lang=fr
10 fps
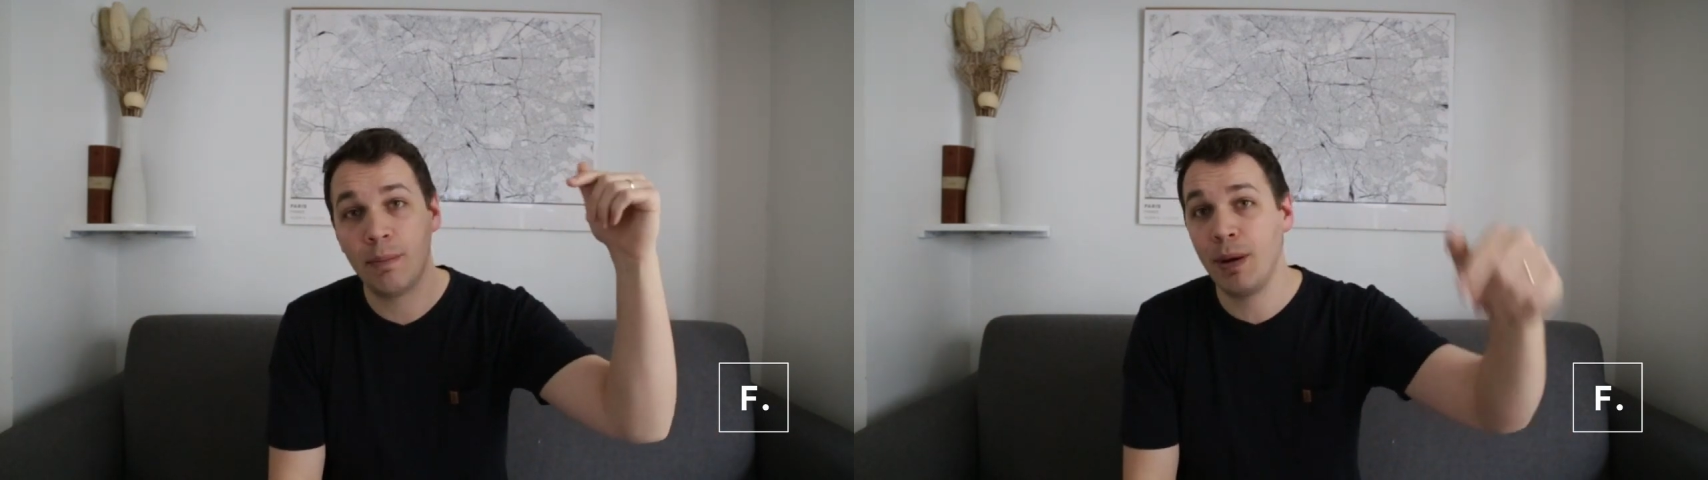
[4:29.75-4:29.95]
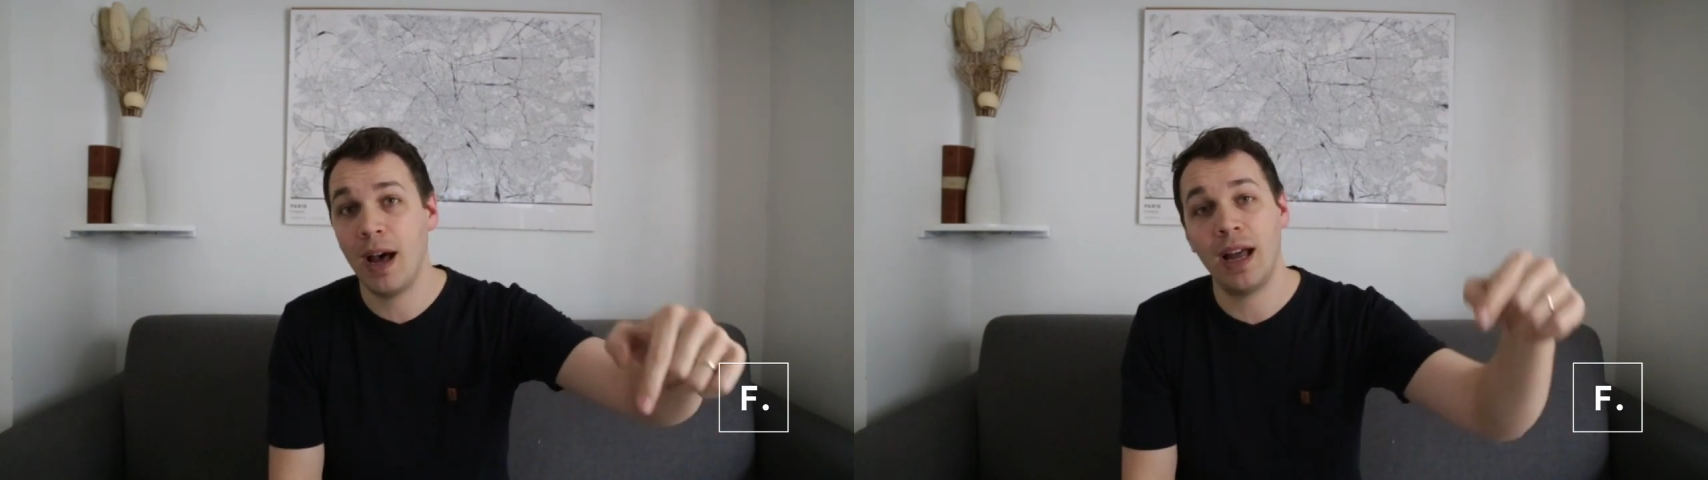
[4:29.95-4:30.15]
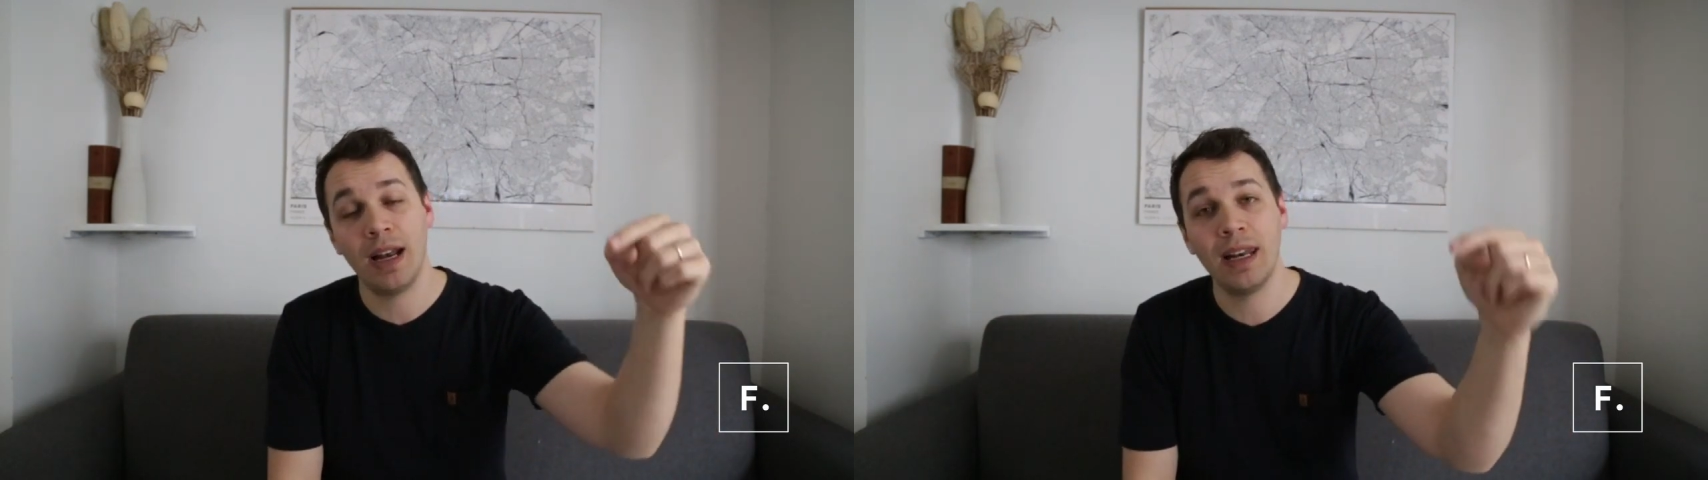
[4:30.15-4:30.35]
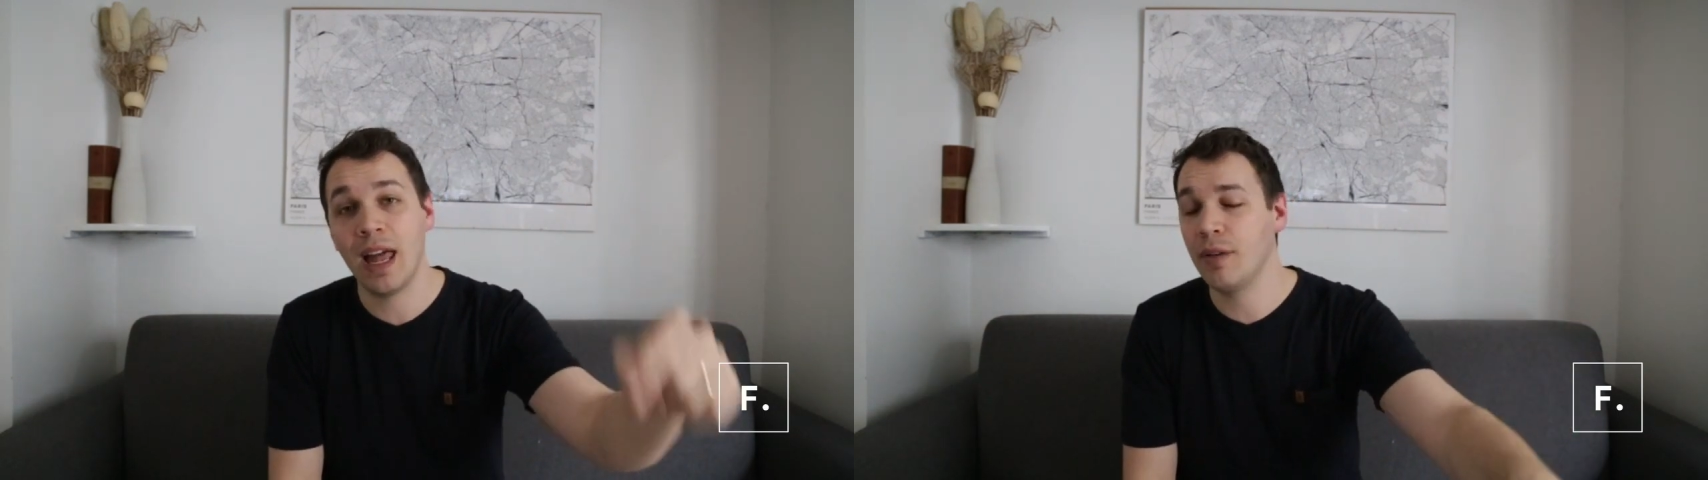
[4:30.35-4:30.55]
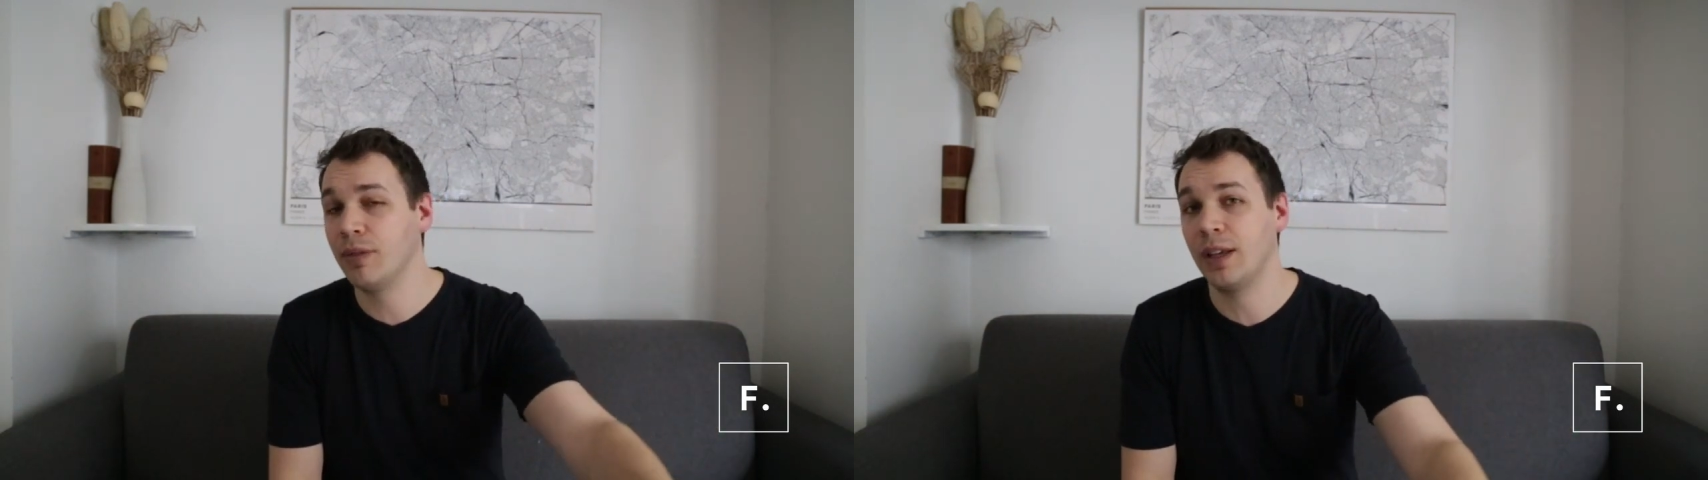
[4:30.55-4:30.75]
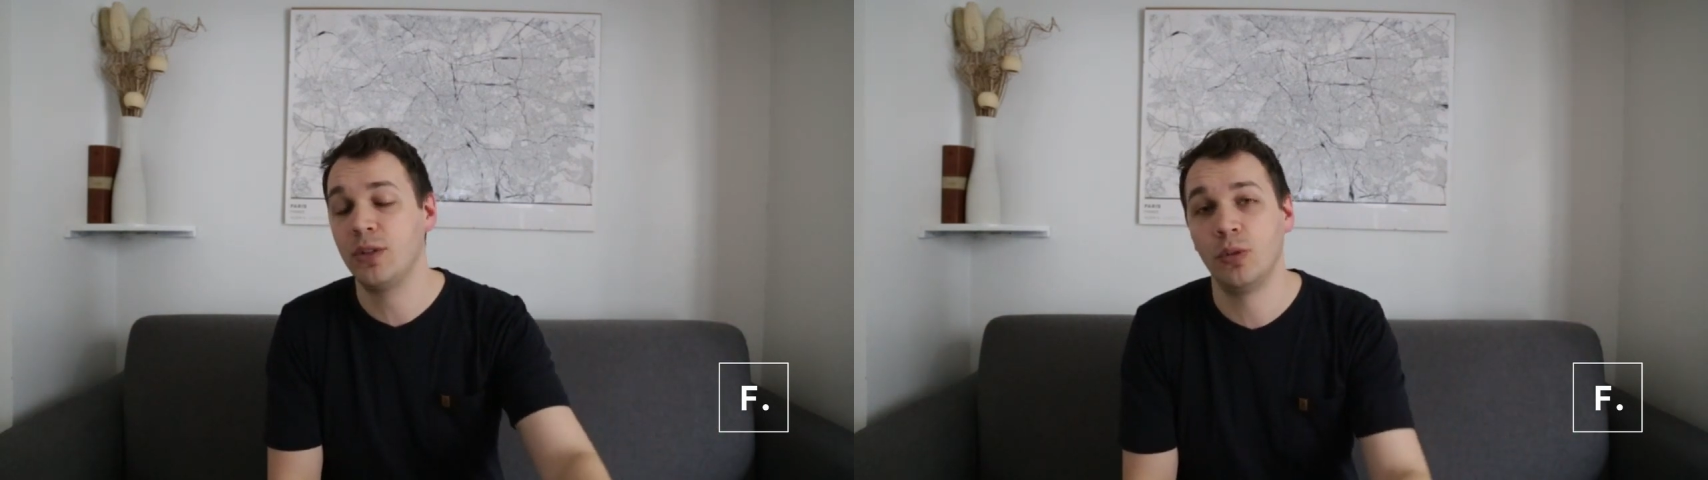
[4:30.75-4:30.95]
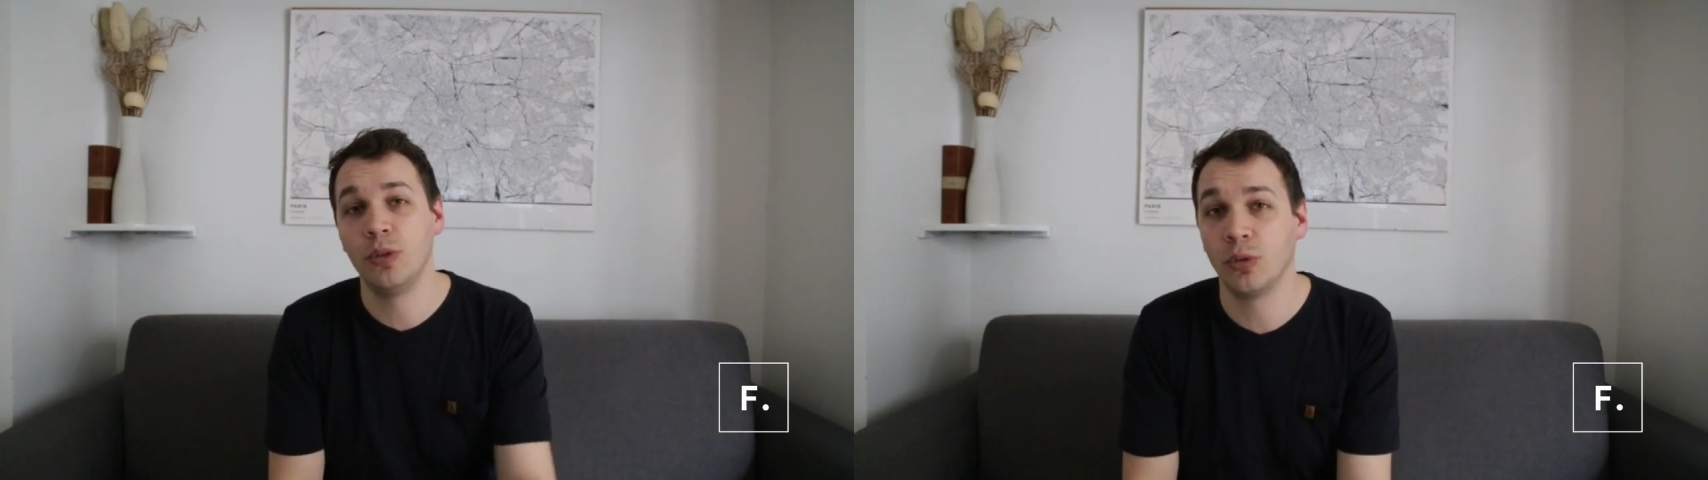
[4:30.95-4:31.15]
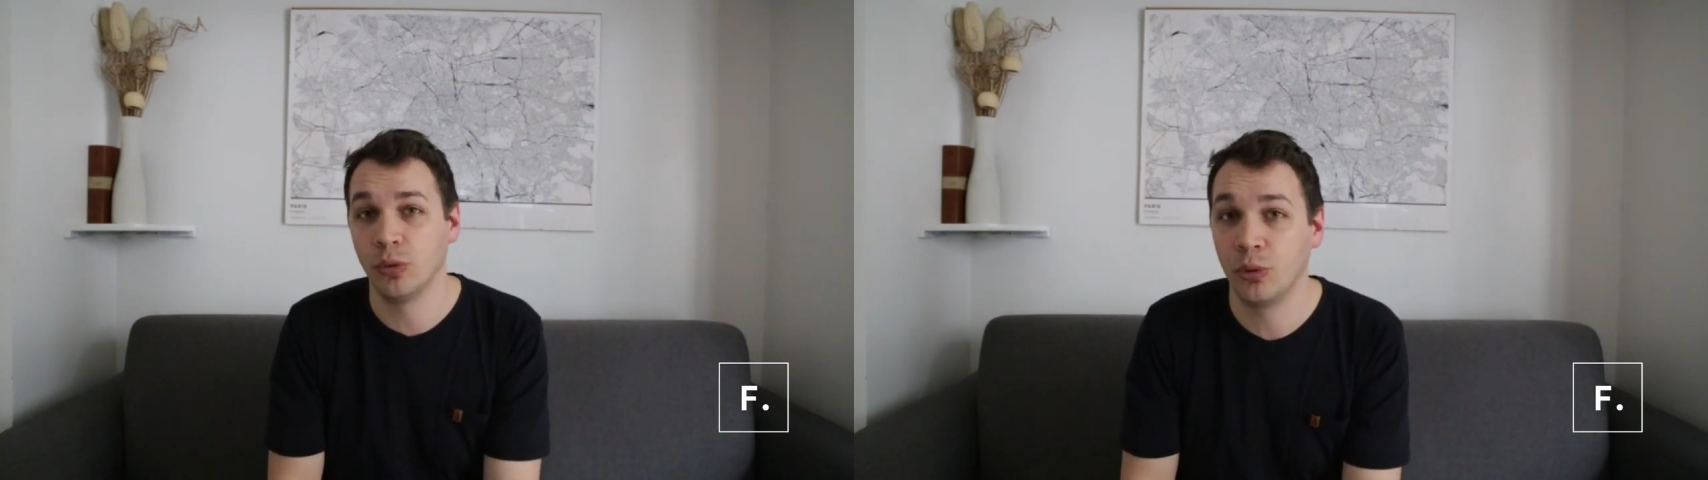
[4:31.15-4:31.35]
pas la vraie
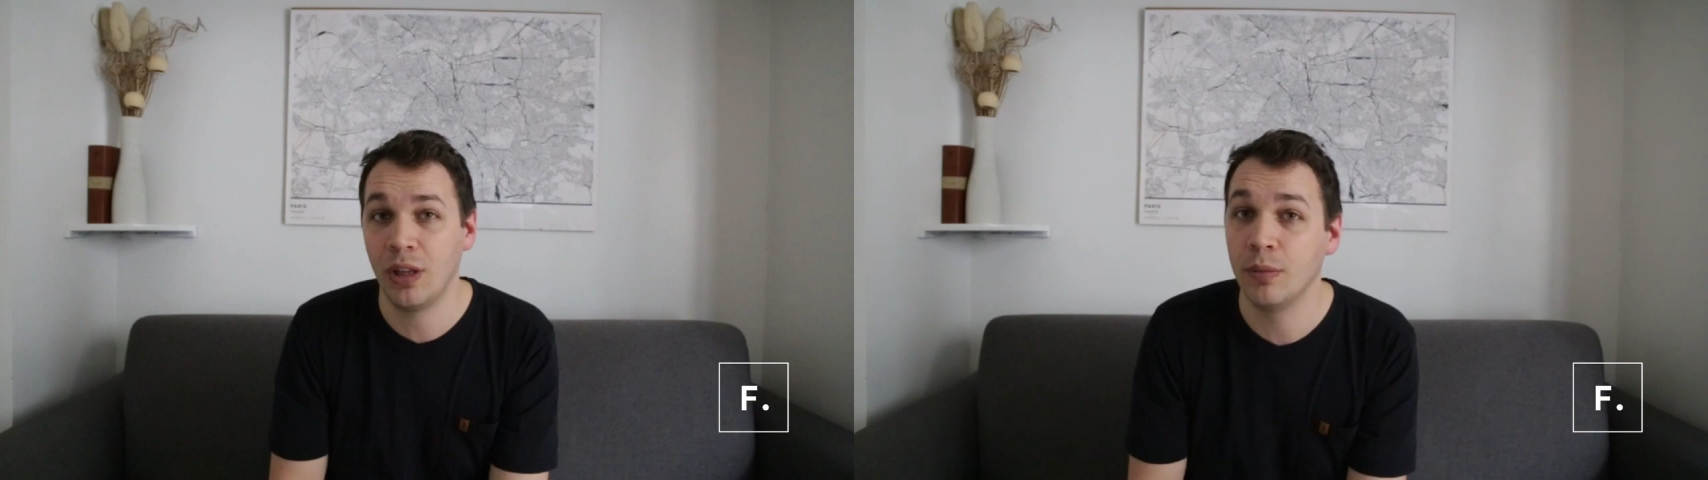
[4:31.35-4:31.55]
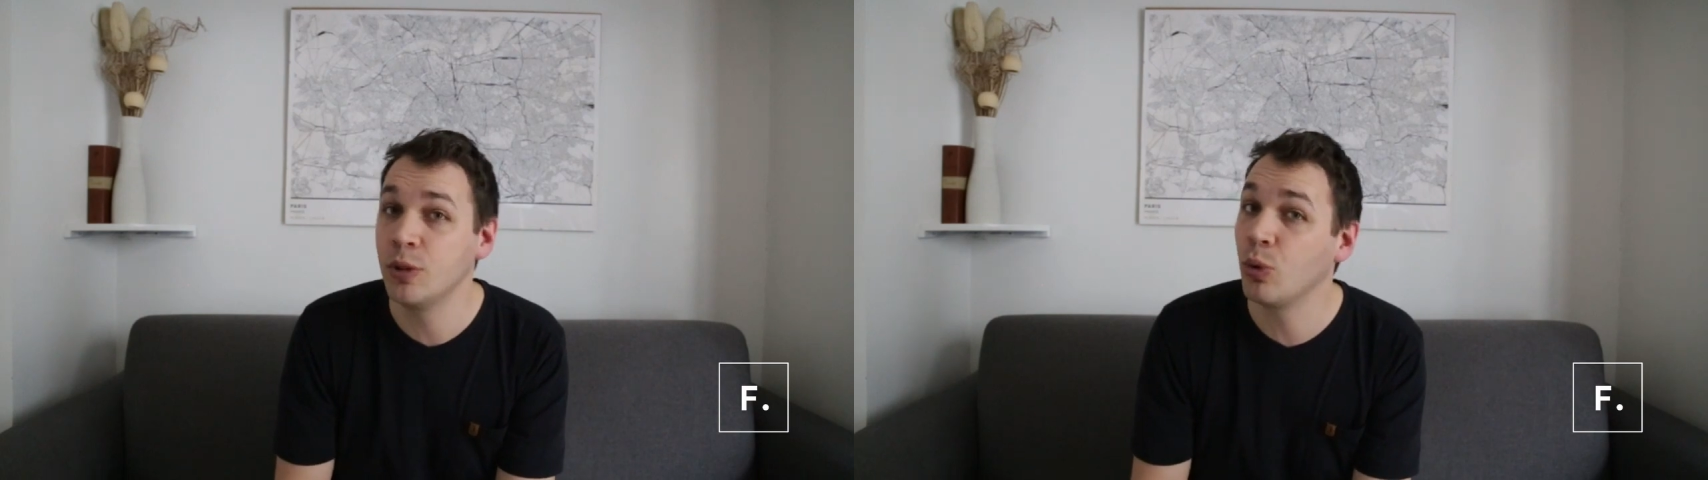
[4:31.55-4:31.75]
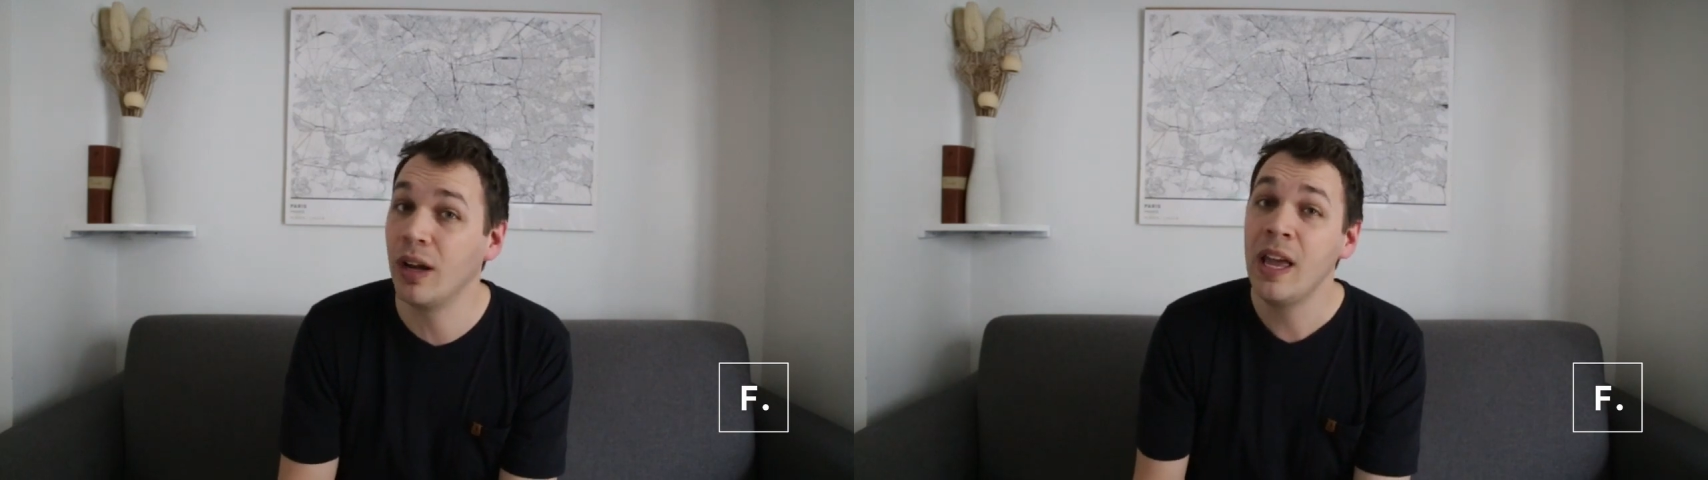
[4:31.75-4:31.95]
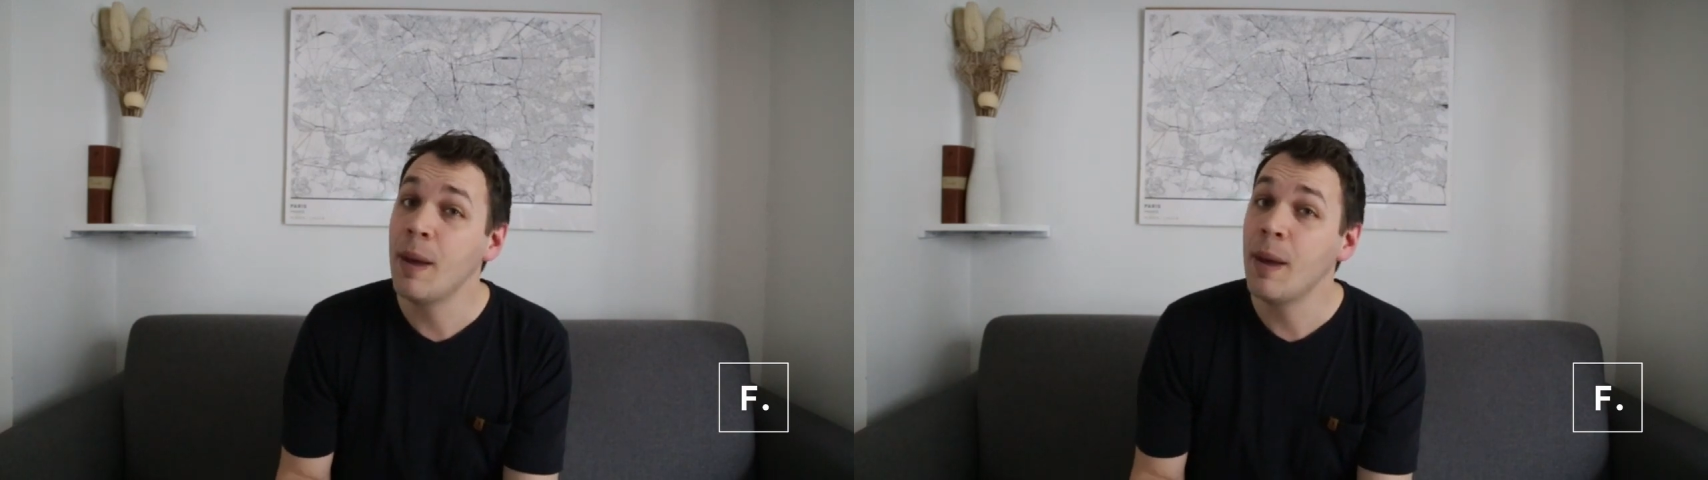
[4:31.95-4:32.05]
solution dont on a besoin.